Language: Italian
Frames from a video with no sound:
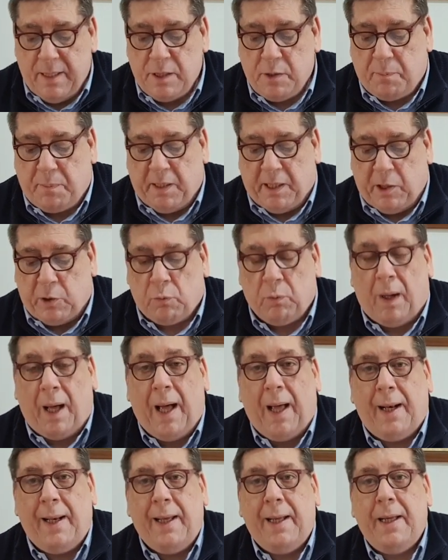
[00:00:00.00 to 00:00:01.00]

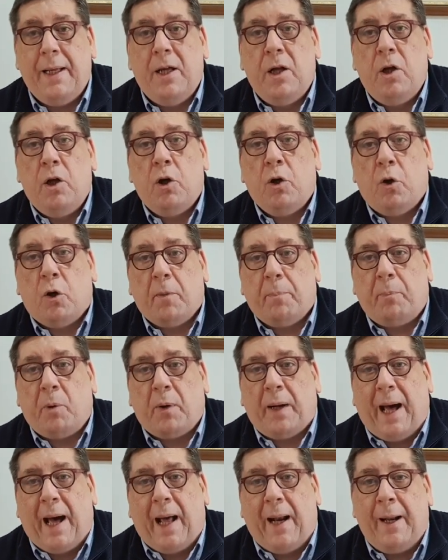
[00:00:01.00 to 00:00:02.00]
spirituale,
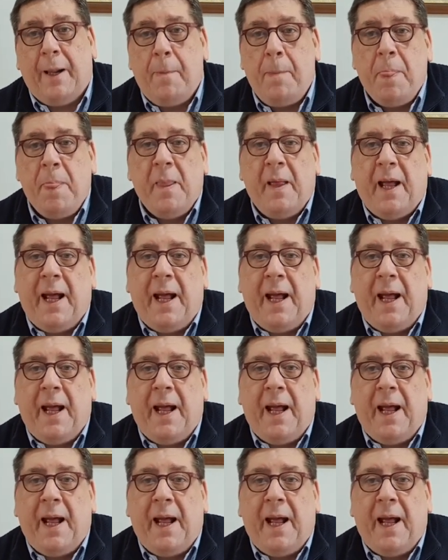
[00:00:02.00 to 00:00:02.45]
corporale